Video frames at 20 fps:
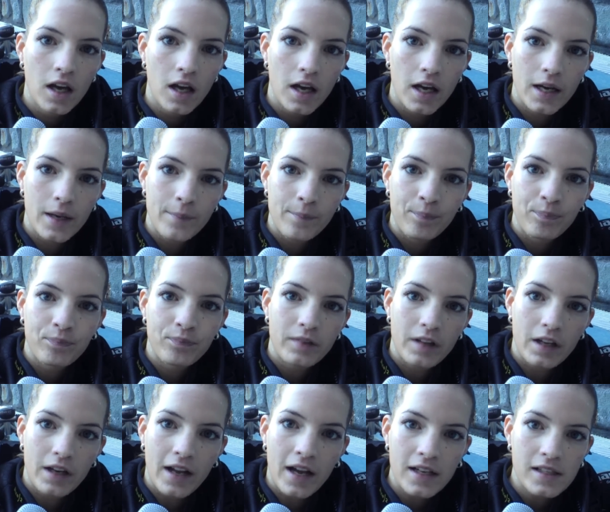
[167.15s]
Ähm,
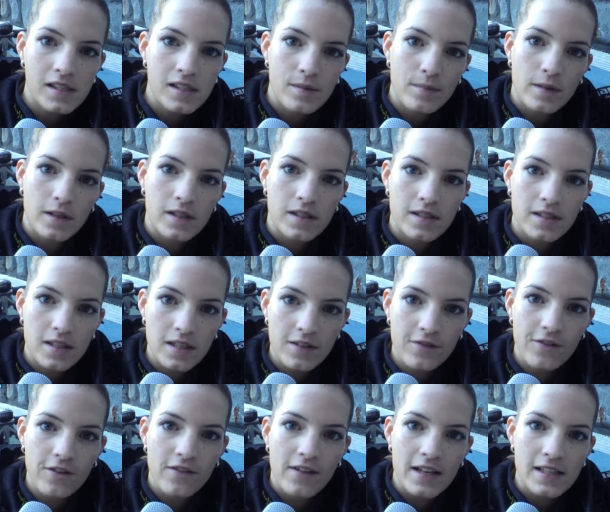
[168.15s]
danach sind wir ins
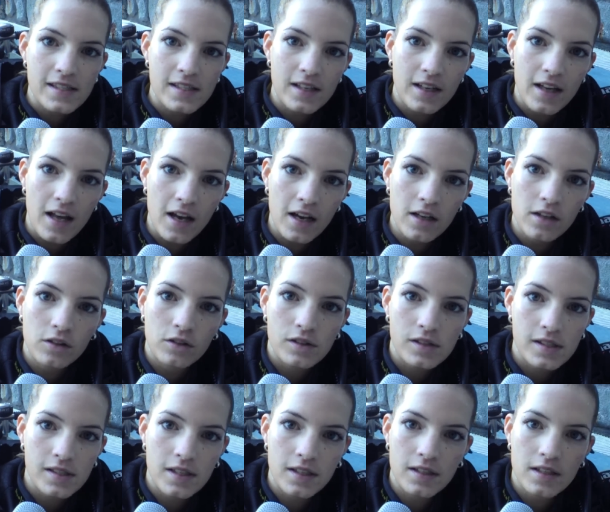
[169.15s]
tiefe Wasser gegangen und
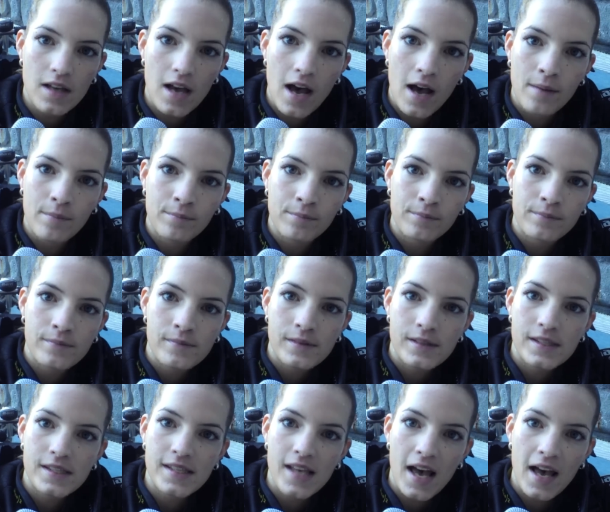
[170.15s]
sind am
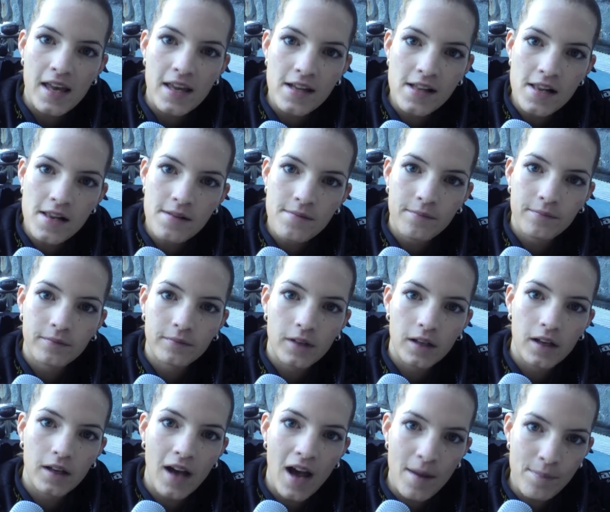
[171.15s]
Seil
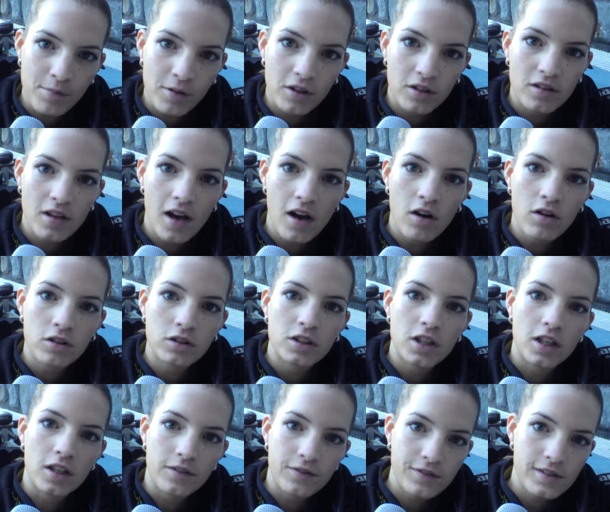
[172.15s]
abgetaucht
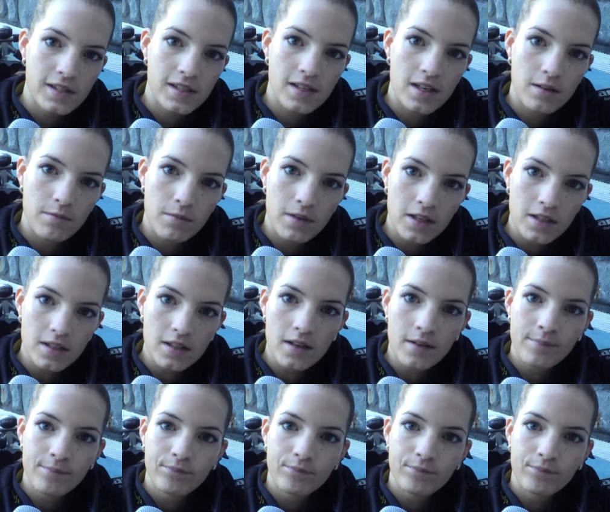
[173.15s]
auf 10 Meter.